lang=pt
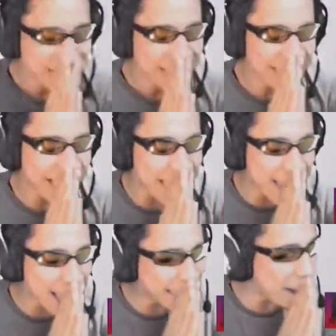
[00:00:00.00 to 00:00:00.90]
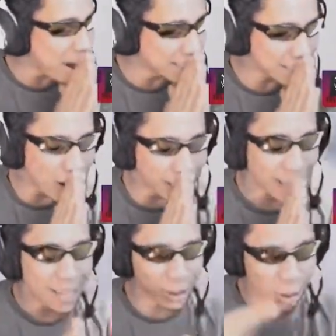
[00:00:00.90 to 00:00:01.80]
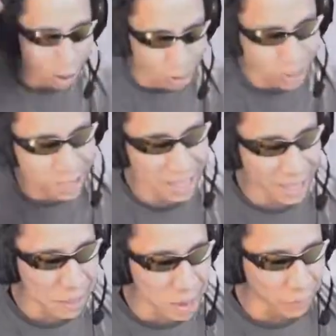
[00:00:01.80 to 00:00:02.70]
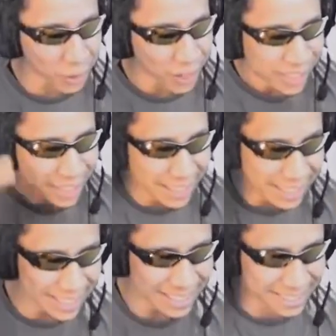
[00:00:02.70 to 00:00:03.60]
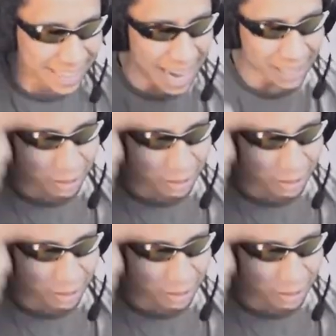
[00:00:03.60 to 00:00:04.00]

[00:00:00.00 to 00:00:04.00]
Caraca, mas gostei desse bug, viu? Insano